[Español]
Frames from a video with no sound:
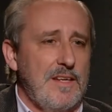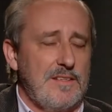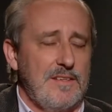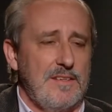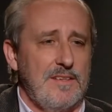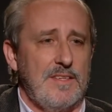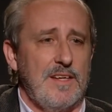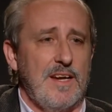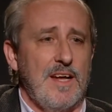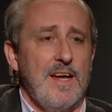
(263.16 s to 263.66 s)
Propagandistas,
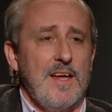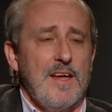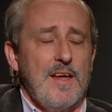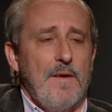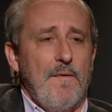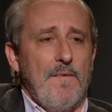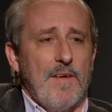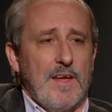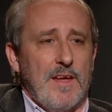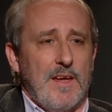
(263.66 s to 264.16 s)
etcétera,
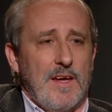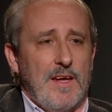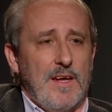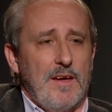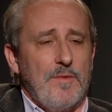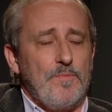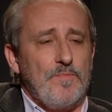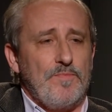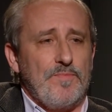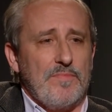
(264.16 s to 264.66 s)

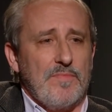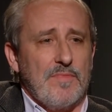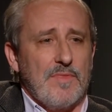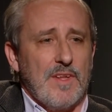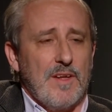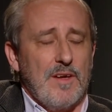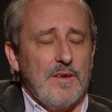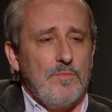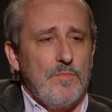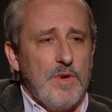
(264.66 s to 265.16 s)
que,
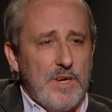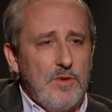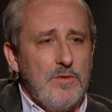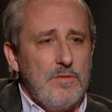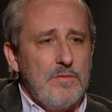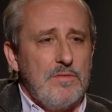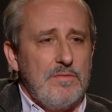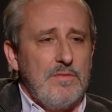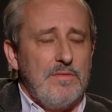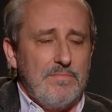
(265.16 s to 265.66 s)
mm, bueno,
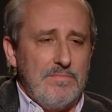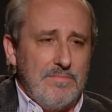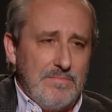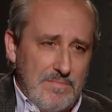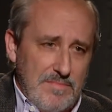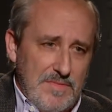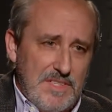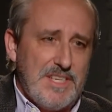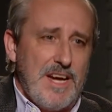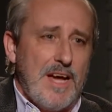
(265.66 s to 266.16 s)

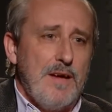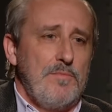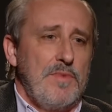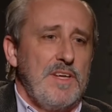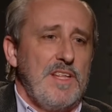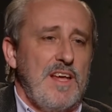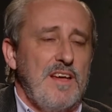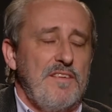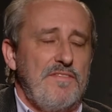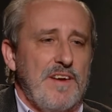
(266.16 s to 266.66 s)
ya en
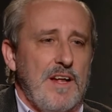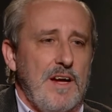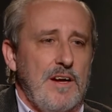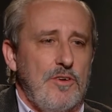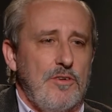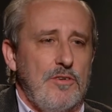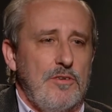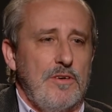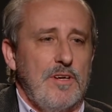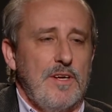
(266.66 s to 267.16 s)
vida de
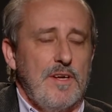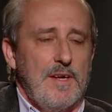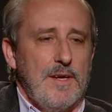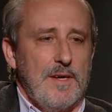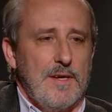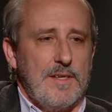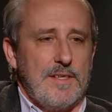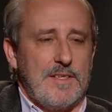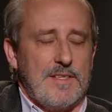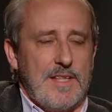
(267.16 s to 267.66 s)
Franco
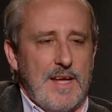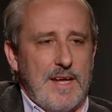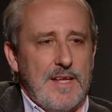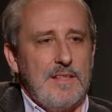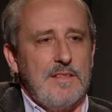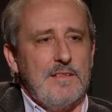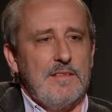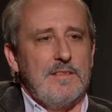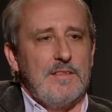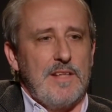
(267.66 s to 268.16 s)

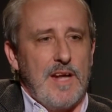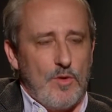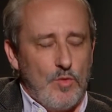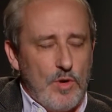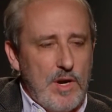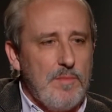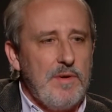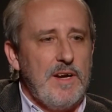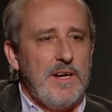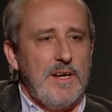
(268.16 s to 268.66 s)
están de
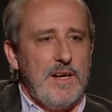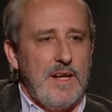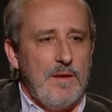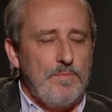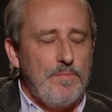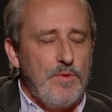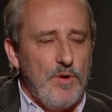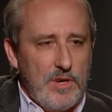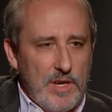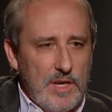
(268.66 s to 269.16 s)
alguna manera
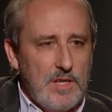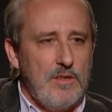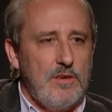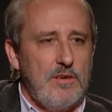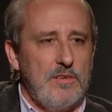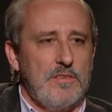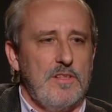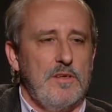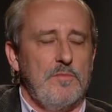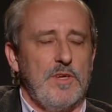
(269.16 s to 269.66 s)
poniendo
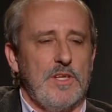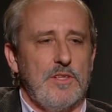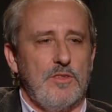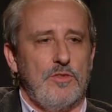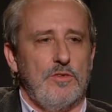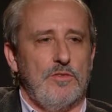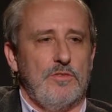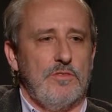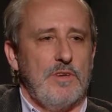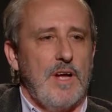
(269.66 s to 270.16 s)
los
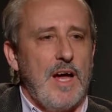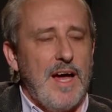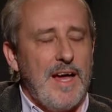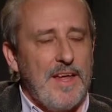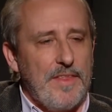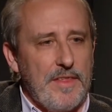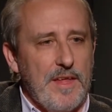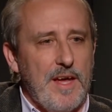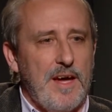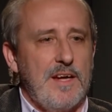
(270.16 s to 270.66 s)
cimientos
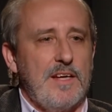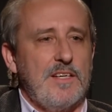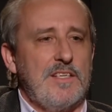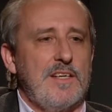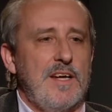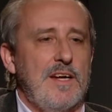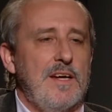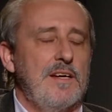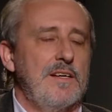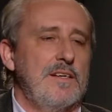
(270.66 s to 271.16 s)
hacia
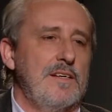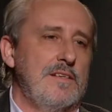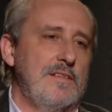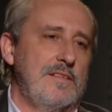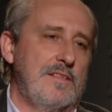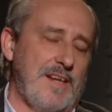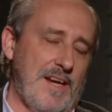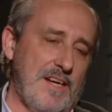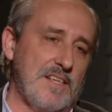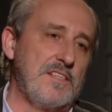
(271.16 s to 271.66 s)
esa
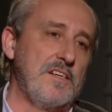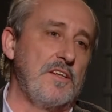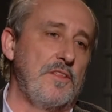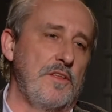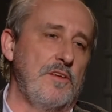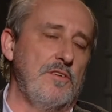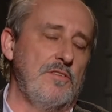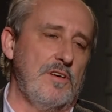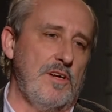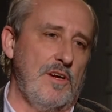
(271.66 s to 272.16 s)

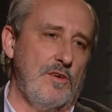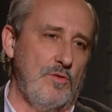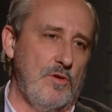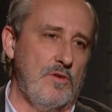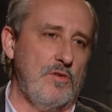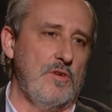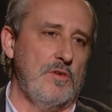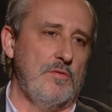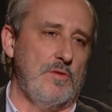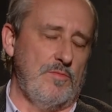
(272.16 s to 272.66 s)
transición que
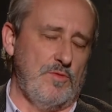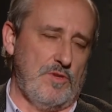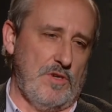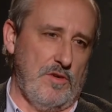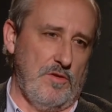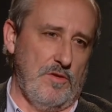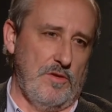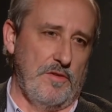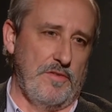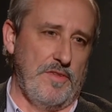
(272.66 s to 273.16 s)
luego íbamos a
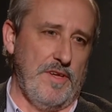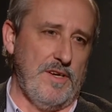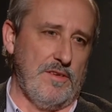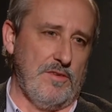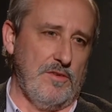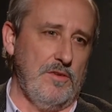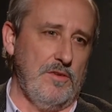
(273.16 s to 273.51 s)
conocer,